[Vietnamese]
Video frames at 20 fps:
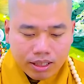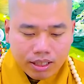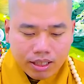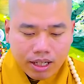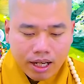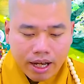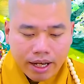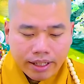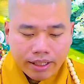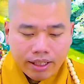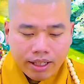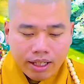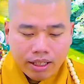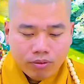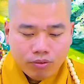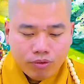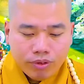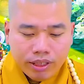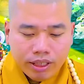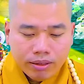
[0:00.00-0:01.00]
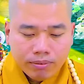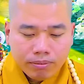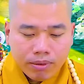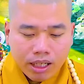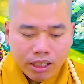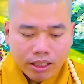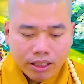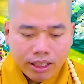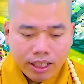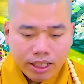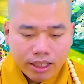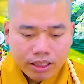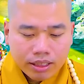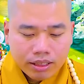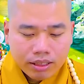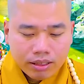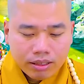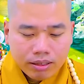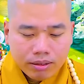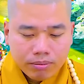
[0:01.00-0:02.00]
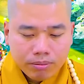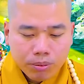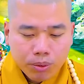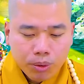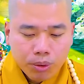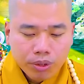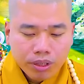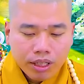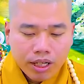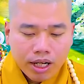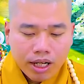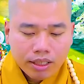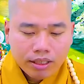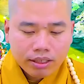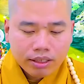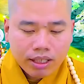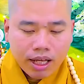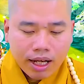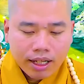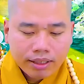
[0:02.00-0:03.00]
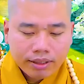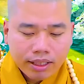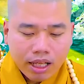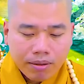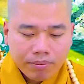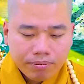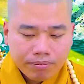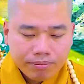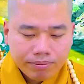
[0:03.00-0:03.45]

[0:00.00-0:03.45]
hãy nên phiên bệnh nhân buông hết thân tâm